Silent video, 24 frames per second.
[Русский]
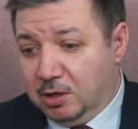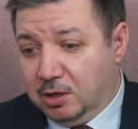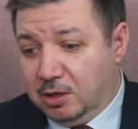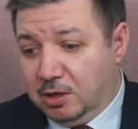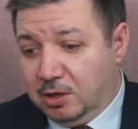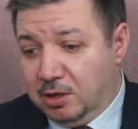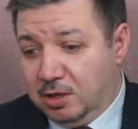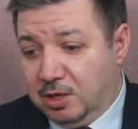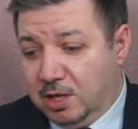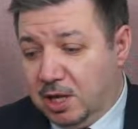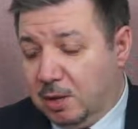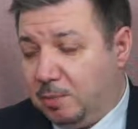
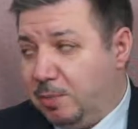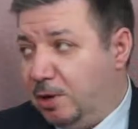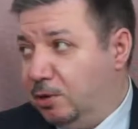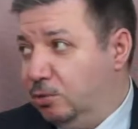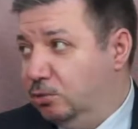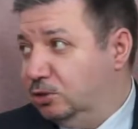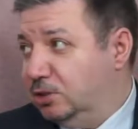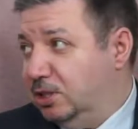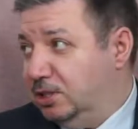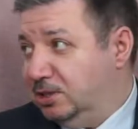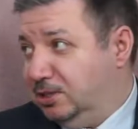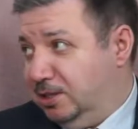Я могу
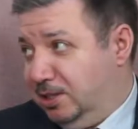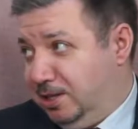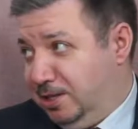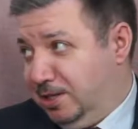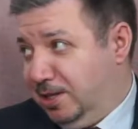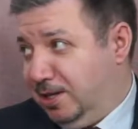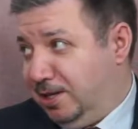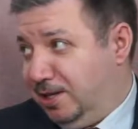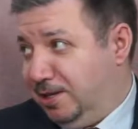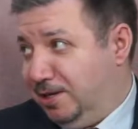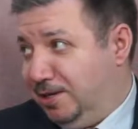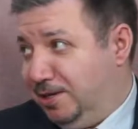сказать
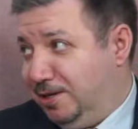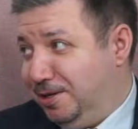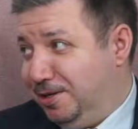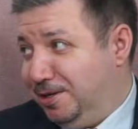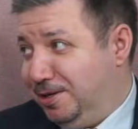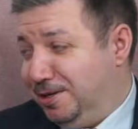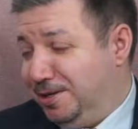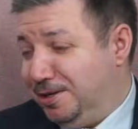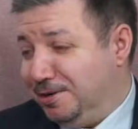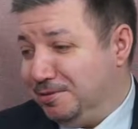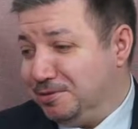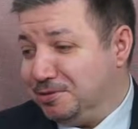так.
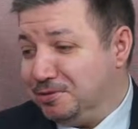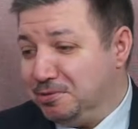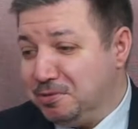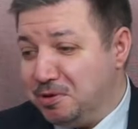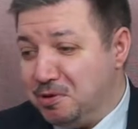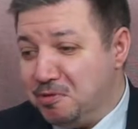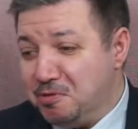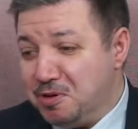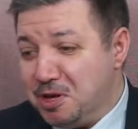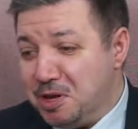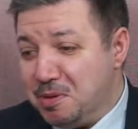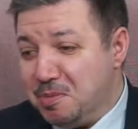А, в свое
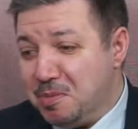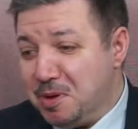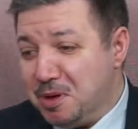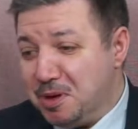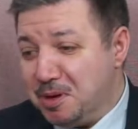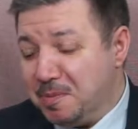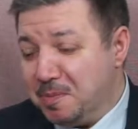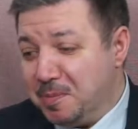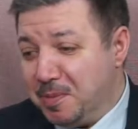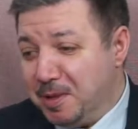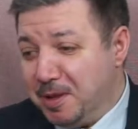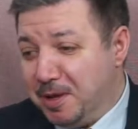время,
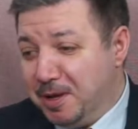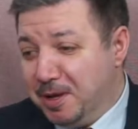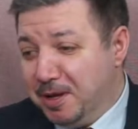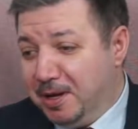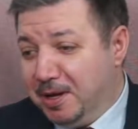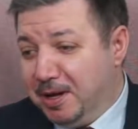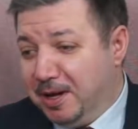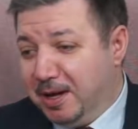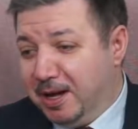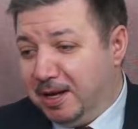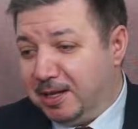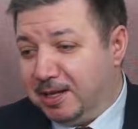
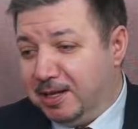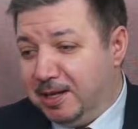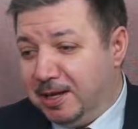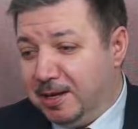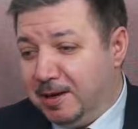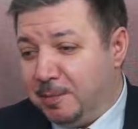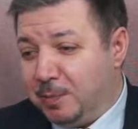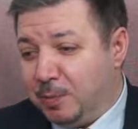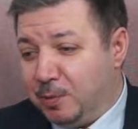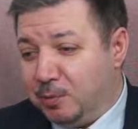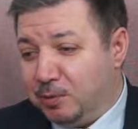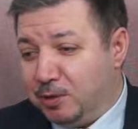
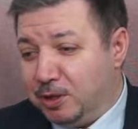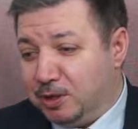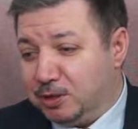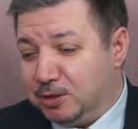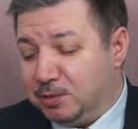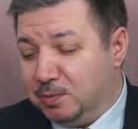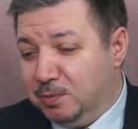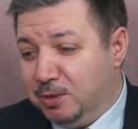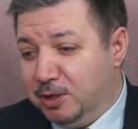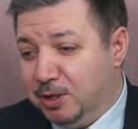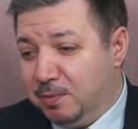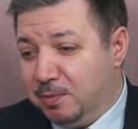когда у нас
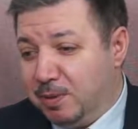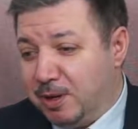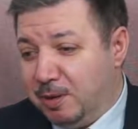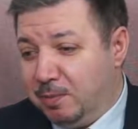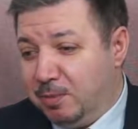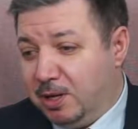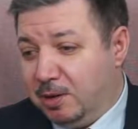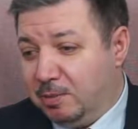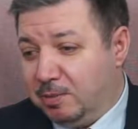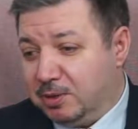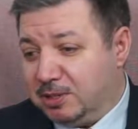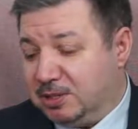были
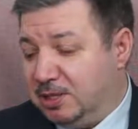проблемы с